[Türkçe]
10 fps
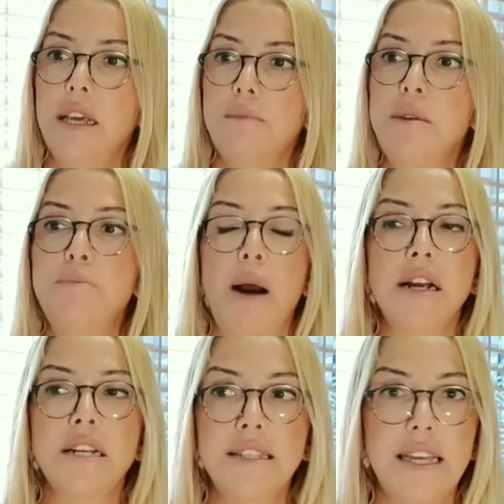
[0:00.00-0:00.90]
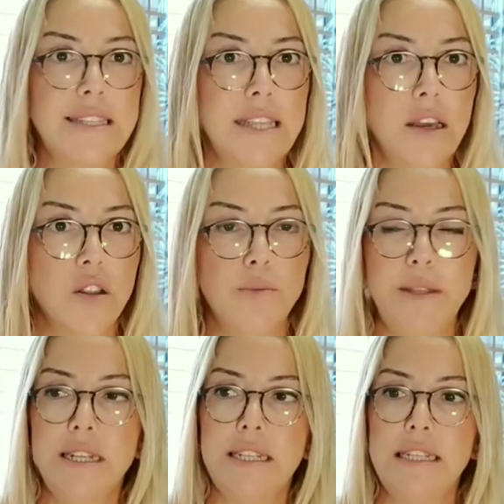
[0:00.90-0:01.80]
bir banka desteği
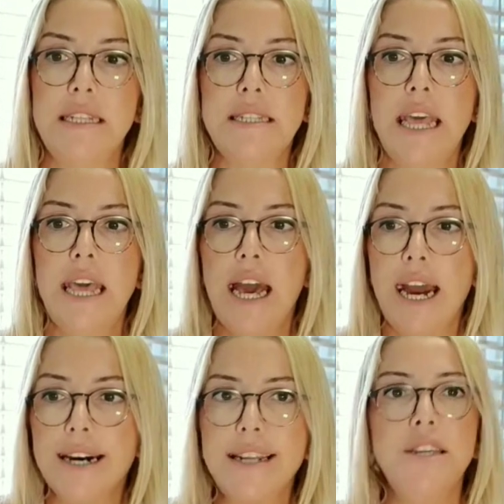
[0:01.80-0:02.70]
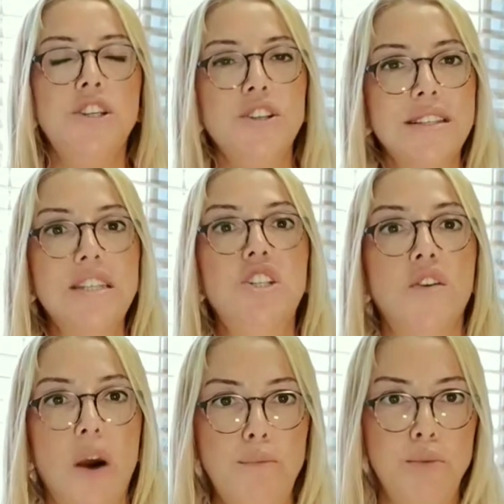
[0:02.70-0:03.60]
alabilirsiniz. Arayışınıza
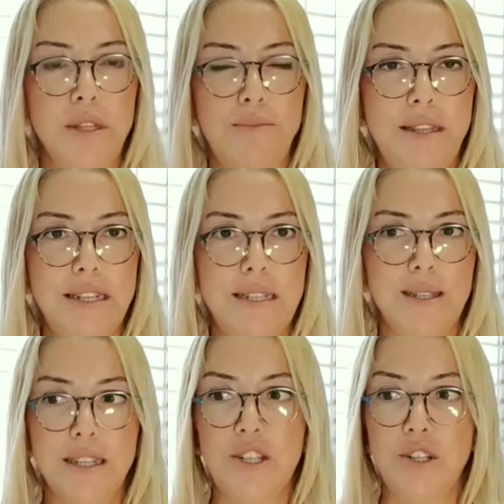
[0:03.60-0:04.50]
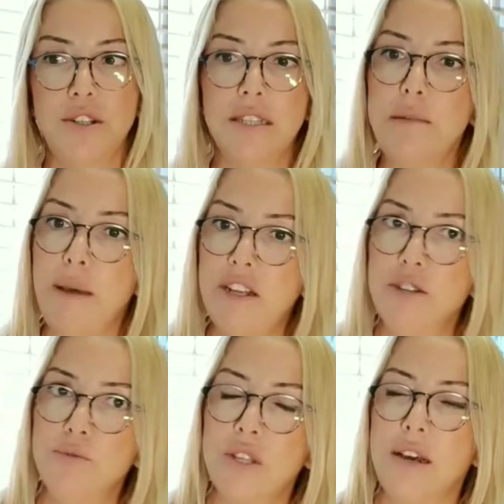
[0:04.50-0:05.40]
cevap bulabilirsiniz açıkçası.
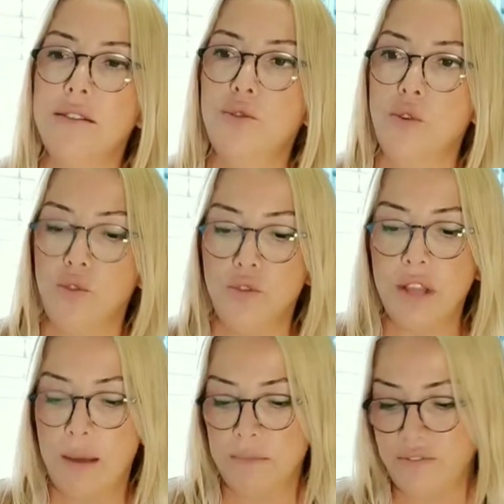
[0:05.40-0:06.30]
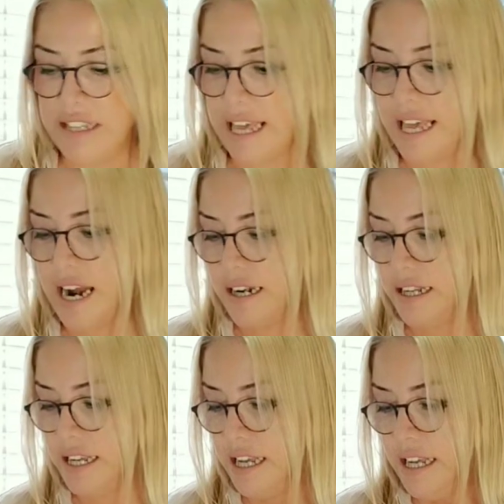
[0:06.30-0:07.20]
Bence bu saat çok önemli ve
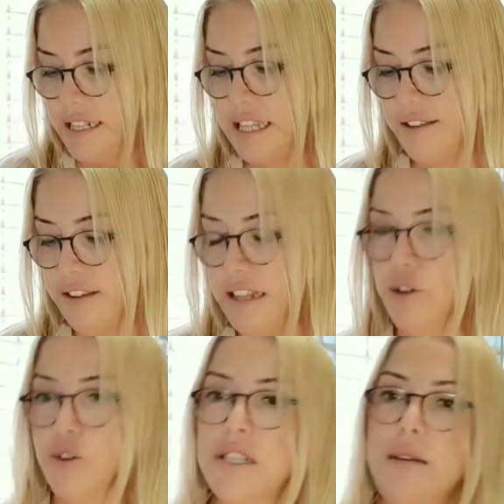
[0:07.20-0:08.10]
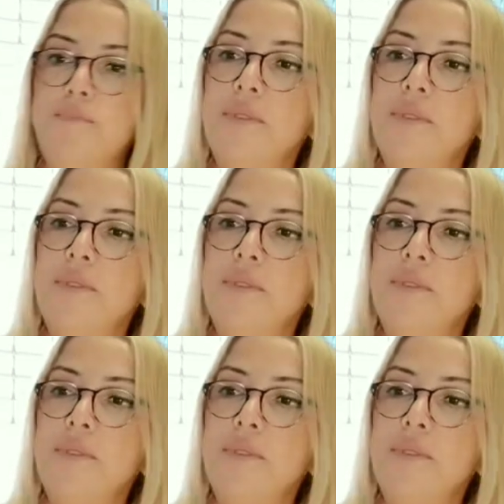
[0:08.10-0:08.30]
değerli sevgili dostlarım.